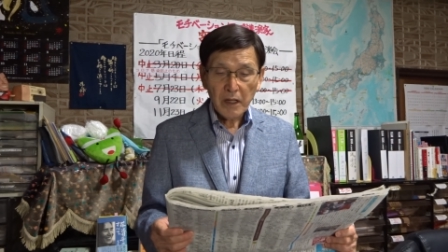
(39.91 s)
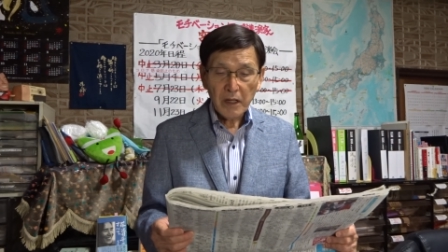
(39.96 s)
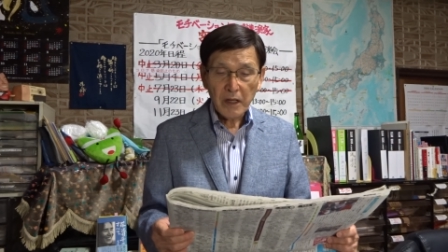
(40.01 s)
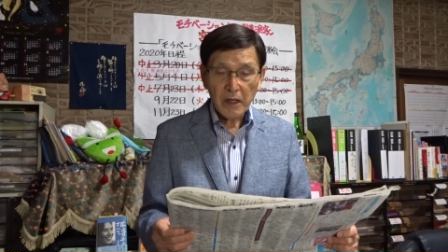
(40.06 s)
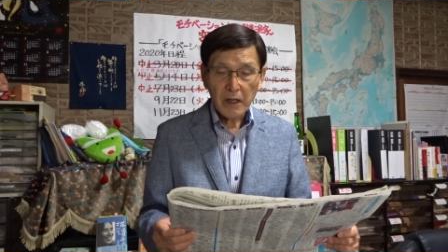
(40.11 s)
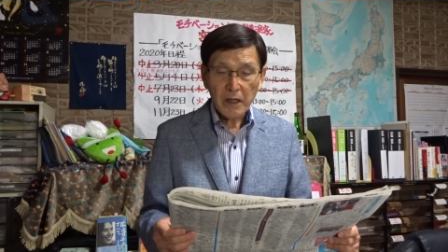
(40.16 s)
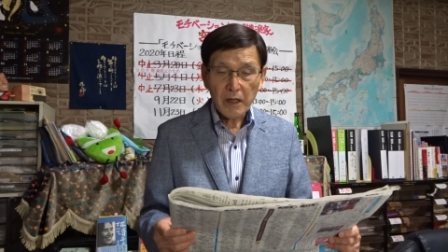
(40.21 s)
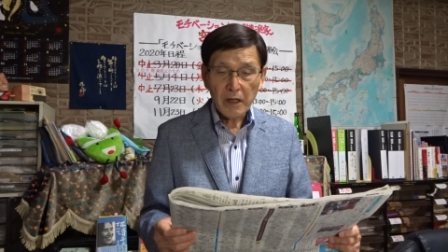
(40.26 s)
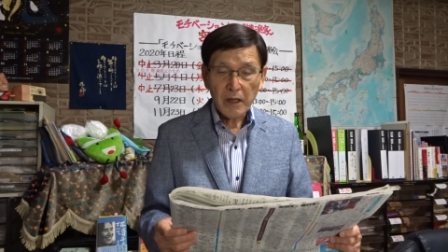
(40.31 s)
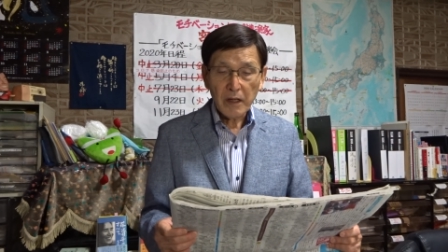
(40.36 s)

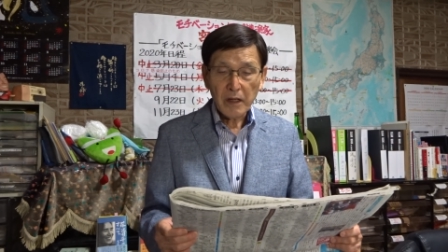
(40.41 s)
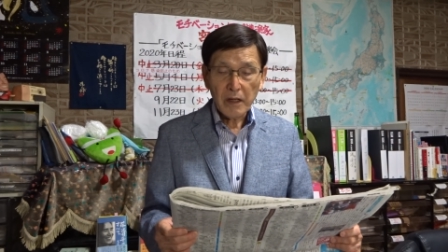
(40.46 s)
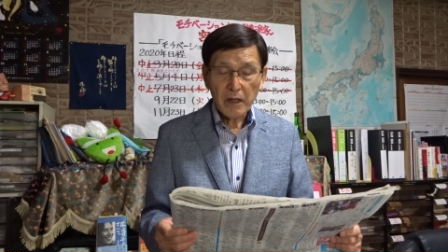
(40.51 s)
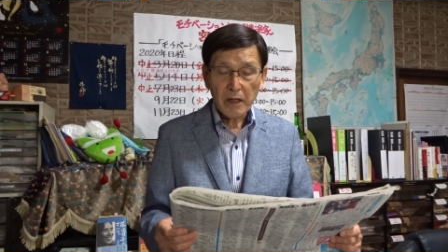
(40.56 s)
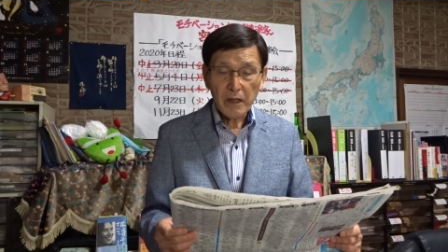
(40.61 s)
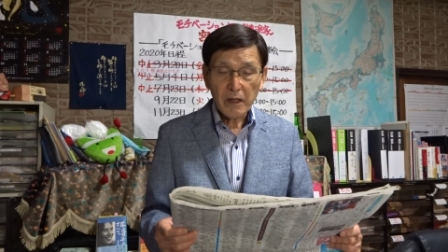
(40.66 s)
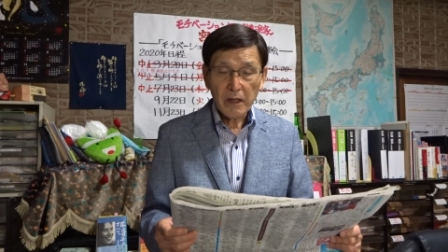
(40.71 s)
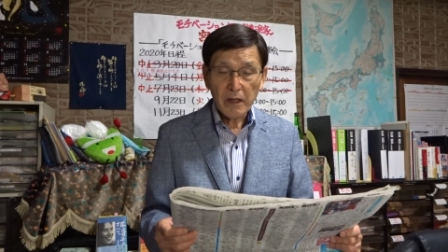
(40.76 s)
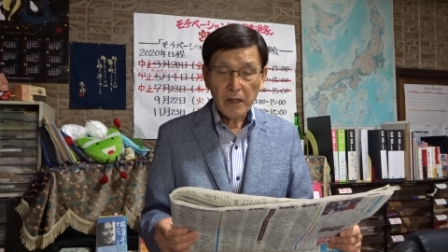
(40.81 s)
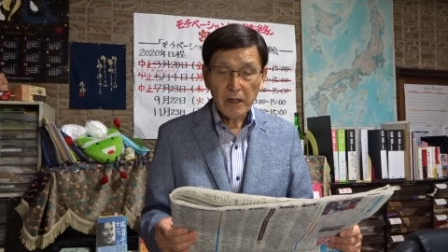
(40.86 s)

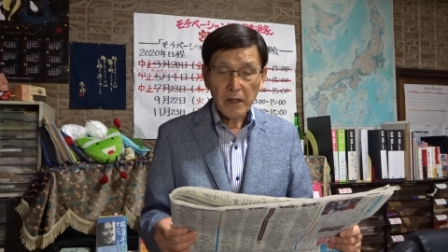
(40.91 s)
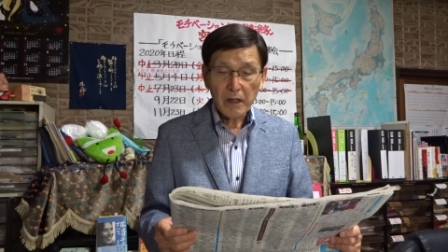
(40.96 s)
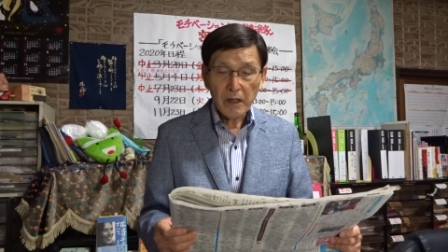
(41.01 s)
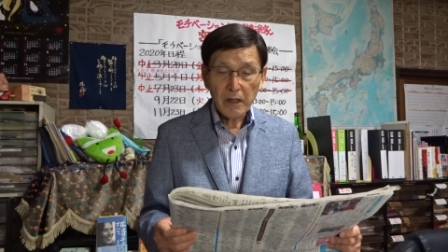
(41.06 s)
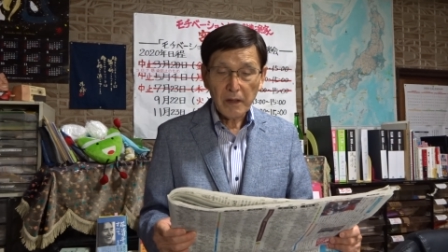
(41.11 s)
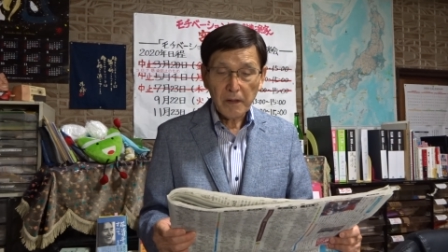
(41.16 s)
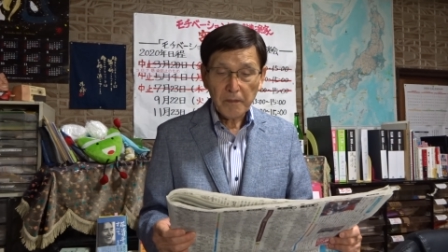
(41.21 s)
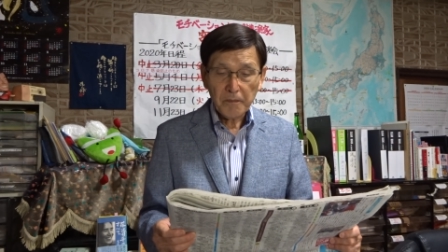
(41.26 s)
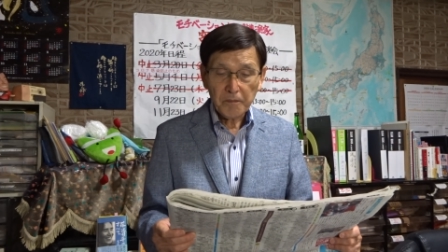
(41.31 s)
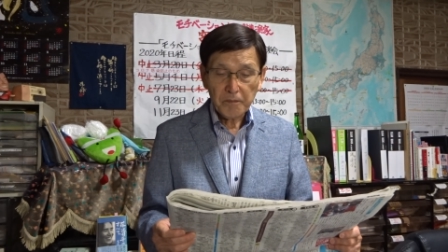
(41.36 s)

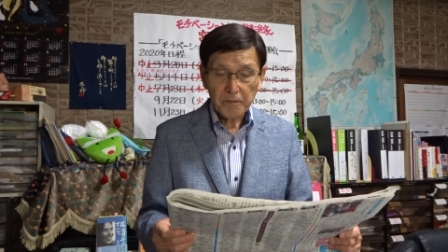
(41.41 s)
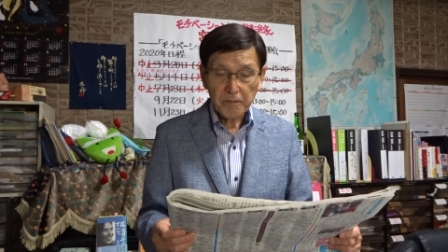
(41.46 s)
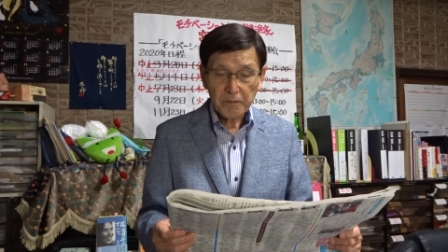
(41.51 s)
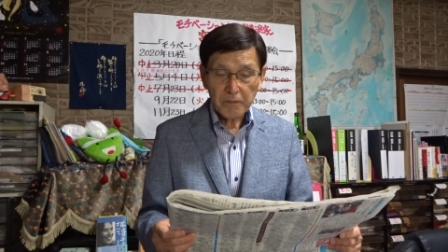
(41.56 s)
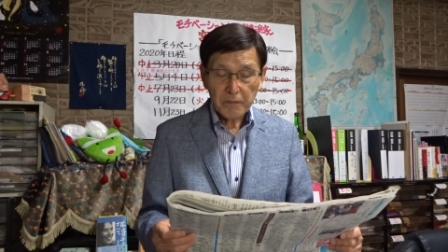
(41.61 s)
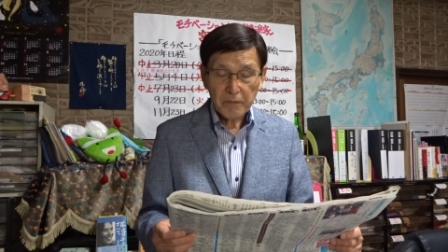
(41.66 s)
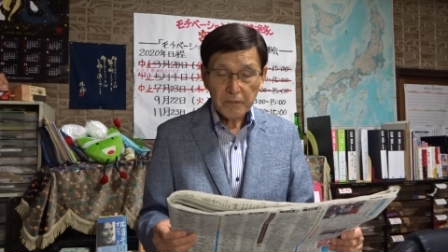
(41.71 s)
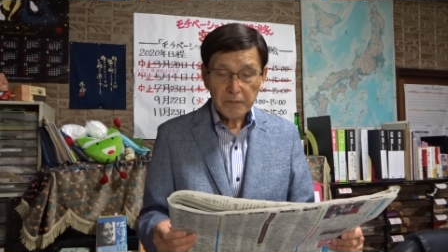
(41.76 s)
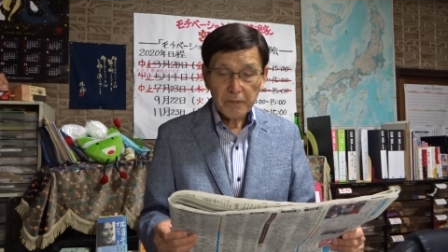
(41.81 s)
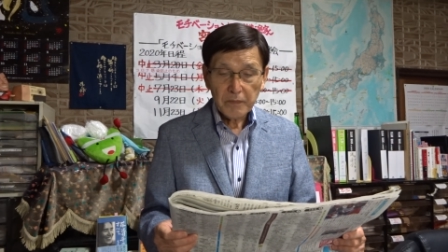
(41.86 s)

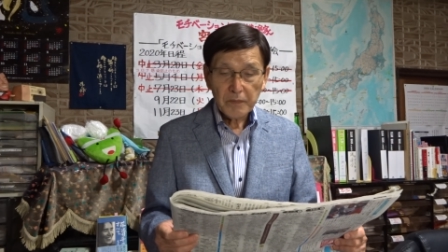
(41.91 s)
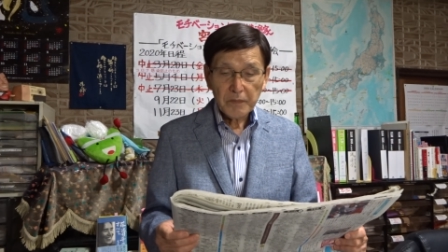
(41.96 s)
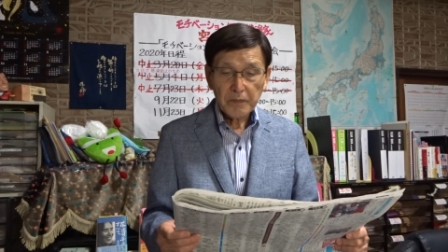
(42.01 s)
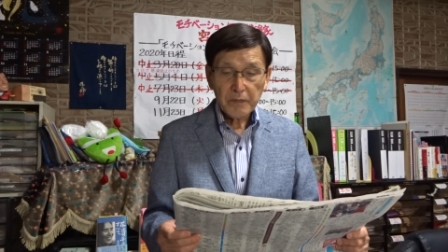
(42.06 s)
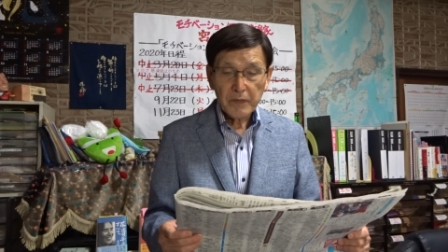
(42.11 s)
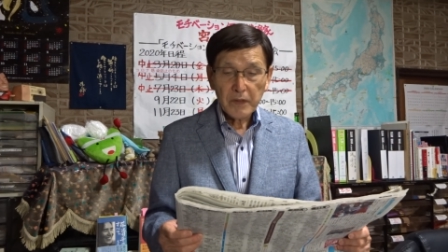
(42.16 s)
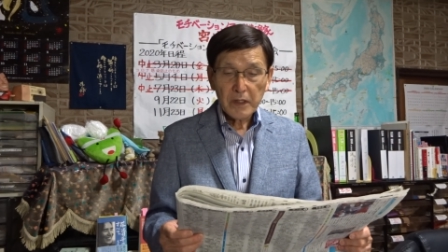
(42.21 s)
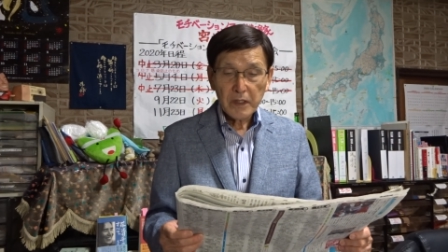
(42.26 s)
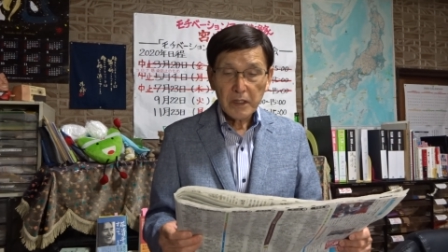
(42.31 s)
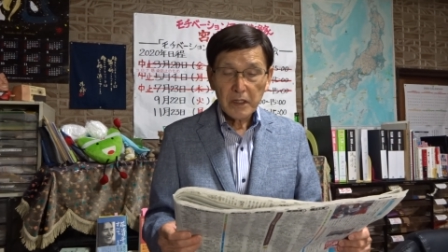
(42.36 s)

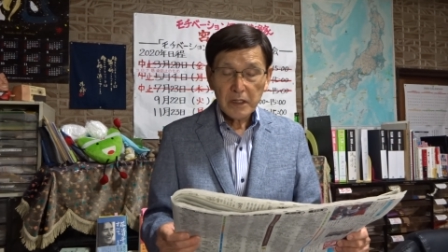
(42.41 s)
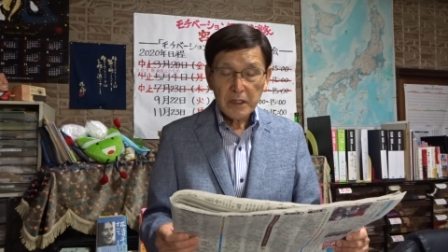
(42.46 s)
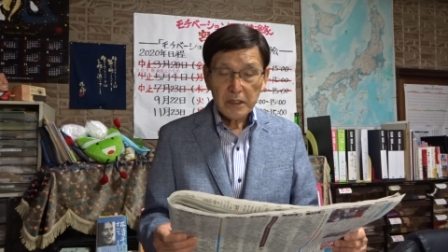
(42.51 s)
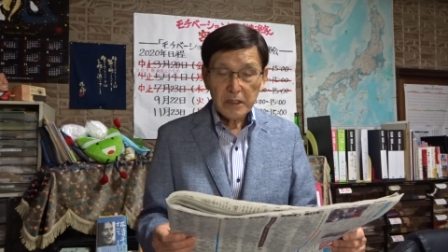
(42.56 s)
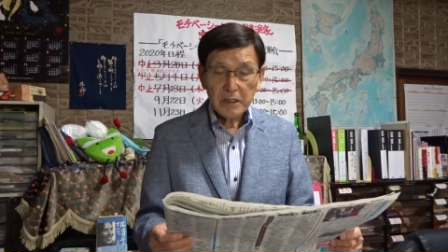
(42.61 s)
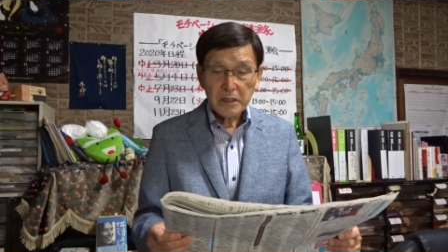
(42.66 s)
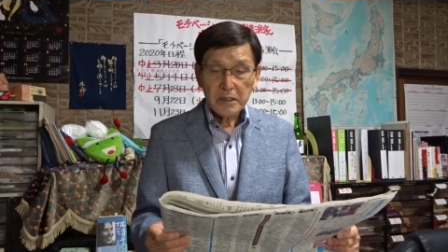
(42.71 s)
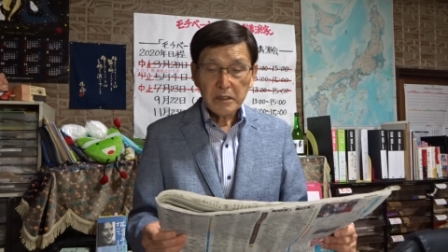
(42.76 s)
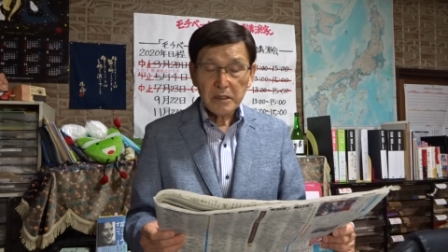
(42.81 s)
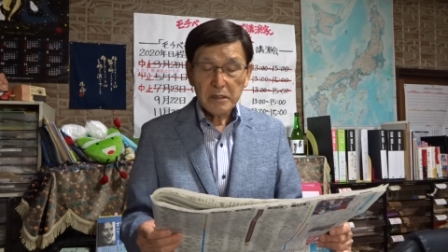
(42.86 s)

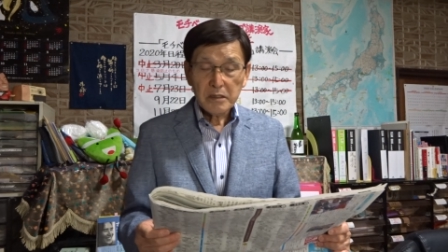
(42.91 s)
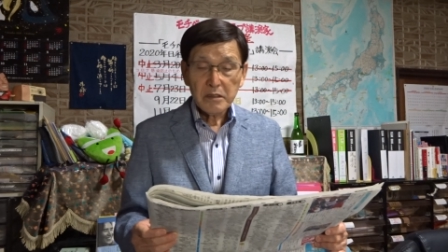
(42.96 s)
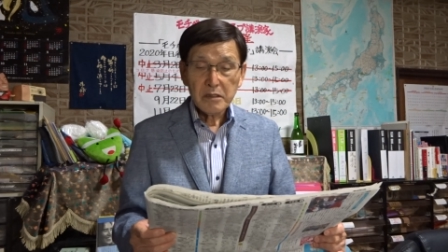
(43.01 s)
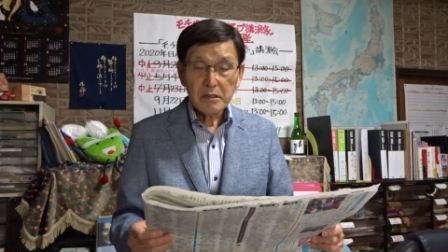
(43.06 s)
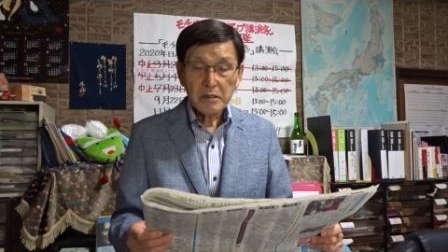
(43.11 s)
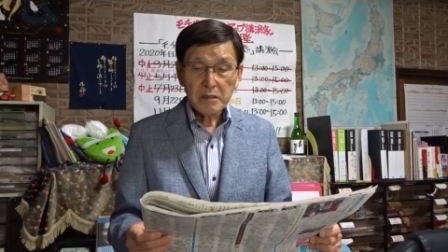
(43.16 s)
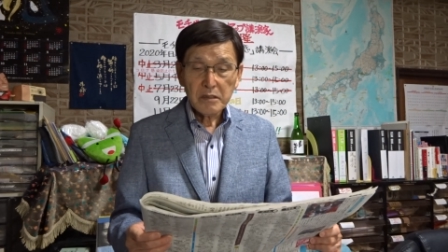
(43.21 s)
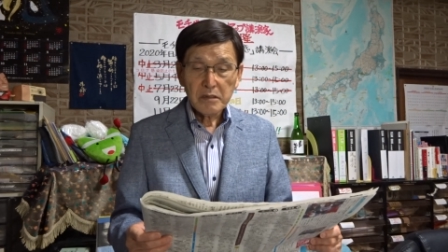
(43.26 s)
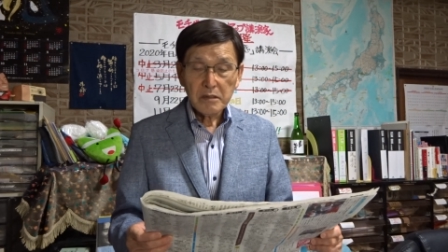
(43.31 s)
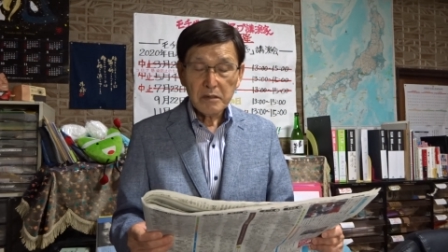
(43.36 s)

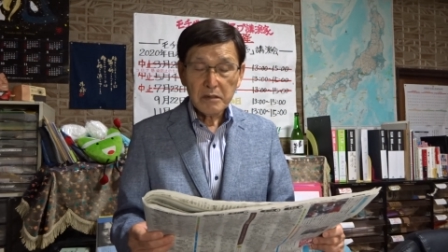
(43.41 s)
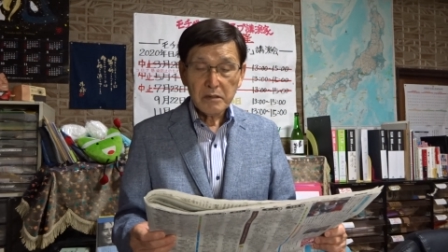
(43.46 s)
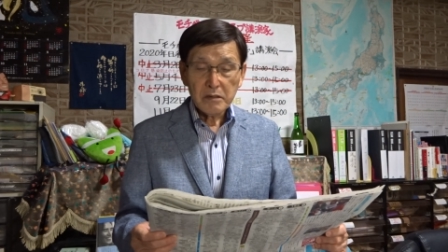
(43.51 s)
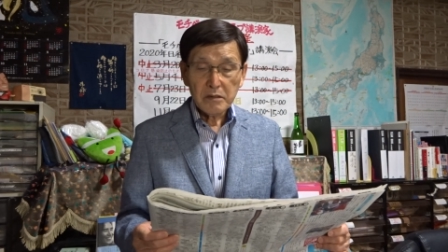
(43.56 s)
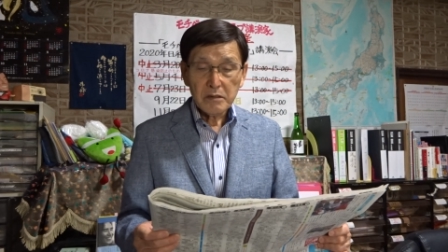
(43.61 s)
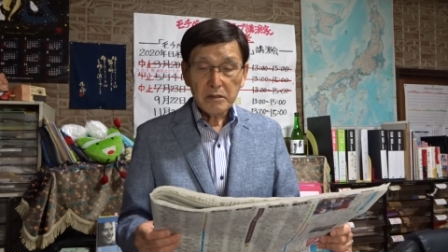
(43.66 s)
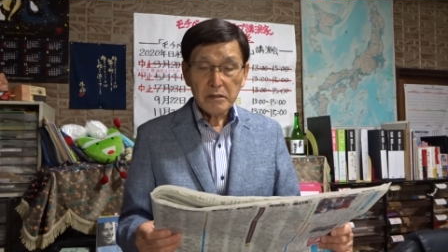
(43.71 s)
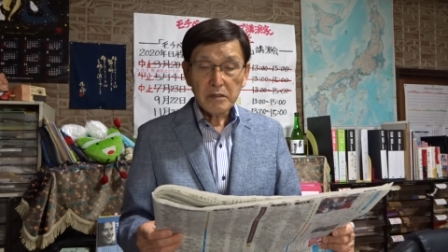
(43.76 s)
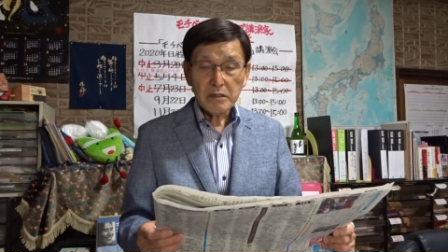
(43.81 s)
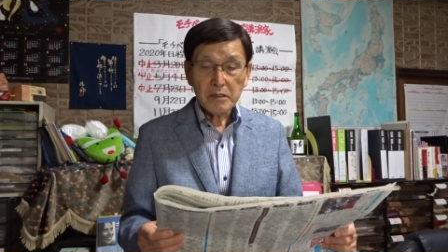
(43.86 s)

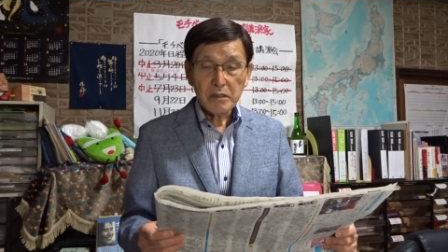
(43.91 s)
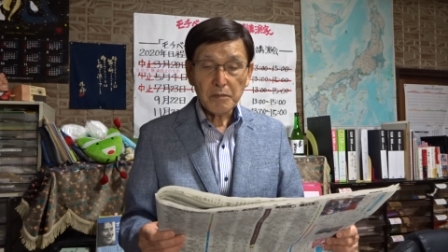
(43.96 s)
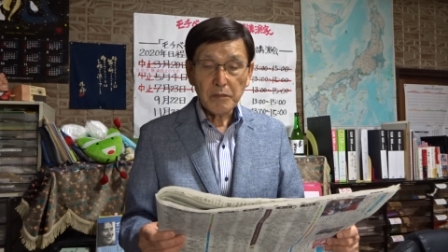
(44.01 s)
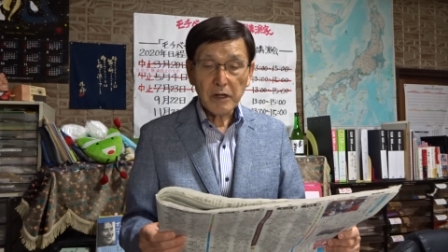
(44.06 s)
えー、